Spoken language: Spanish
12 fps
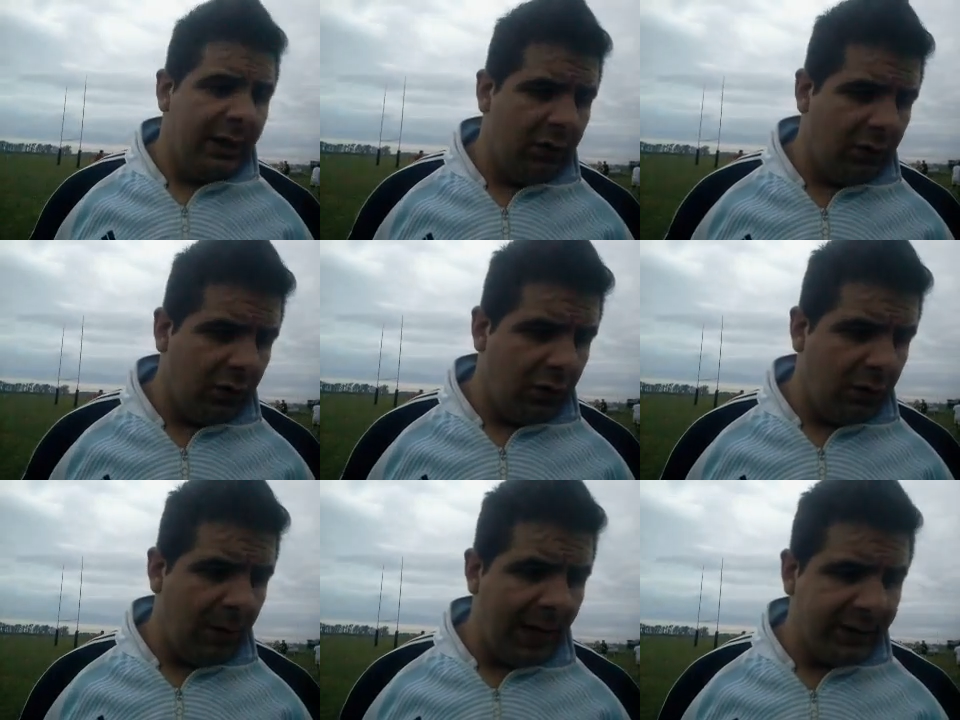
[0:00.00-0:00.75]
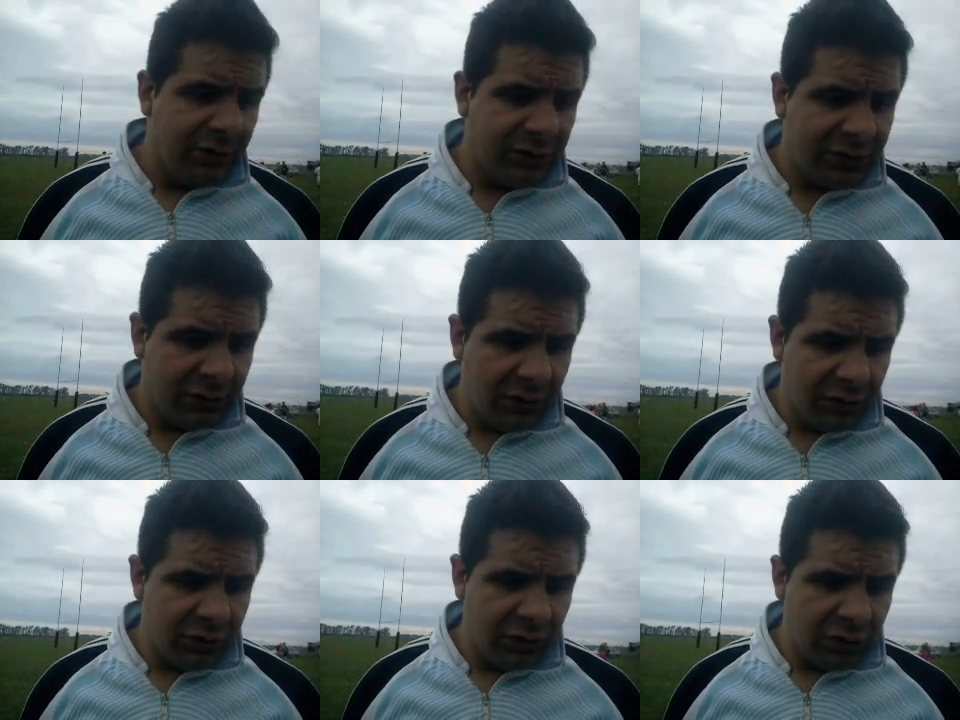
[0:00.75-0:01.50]
los, back no,
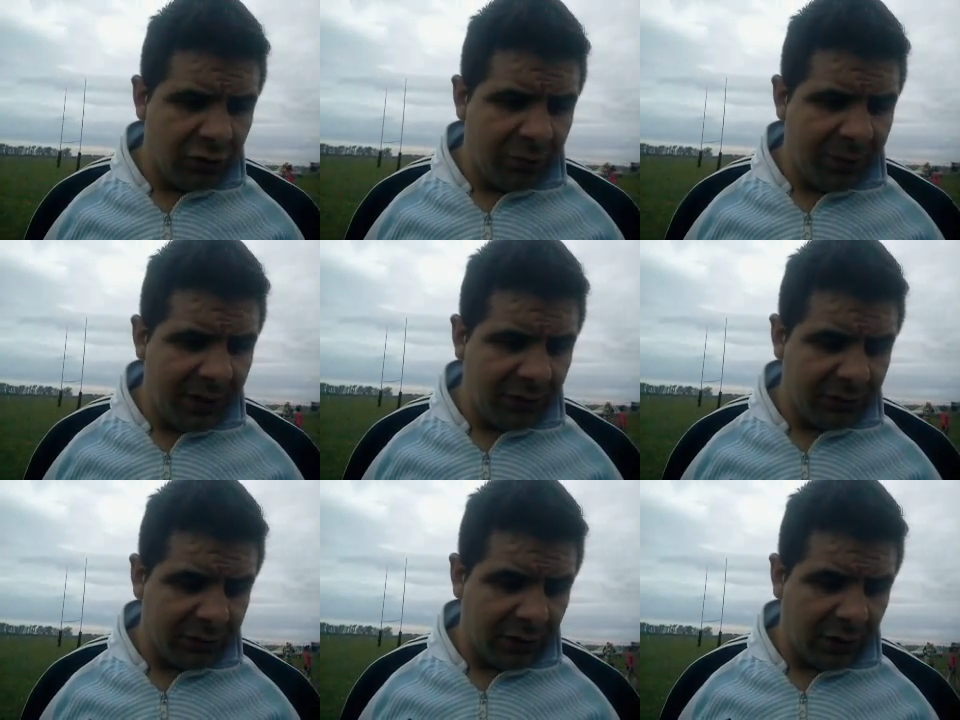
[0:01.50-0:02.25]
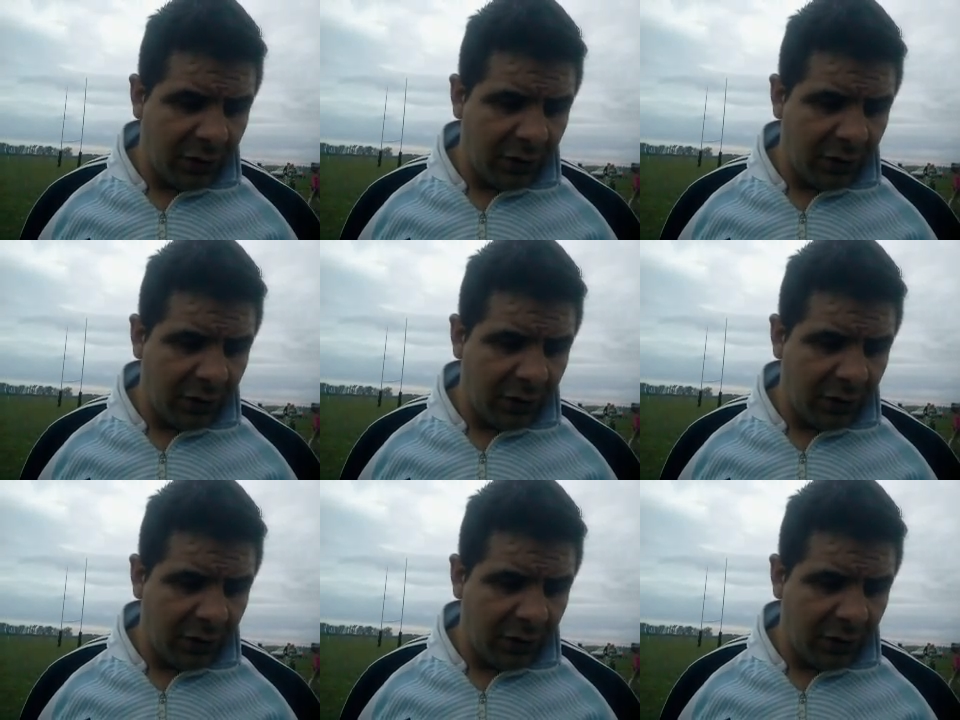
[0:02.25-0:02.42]
no, supieron